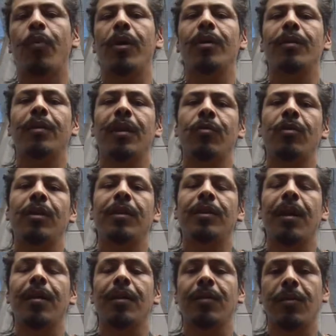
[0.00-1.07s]
pueden ser
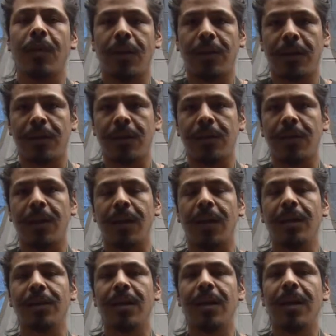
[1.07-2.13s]
utilizadas todas estas
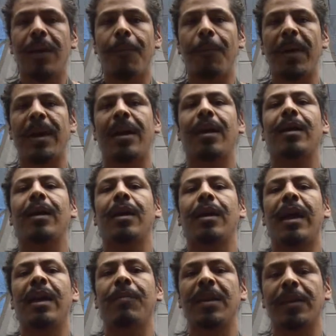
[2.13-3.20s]
reglas para
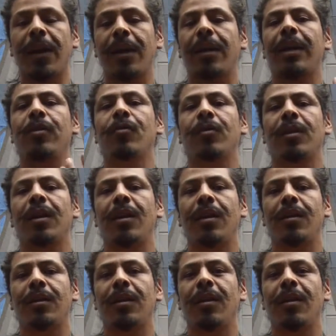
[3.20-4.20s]
que el mensaje que ellos quieran,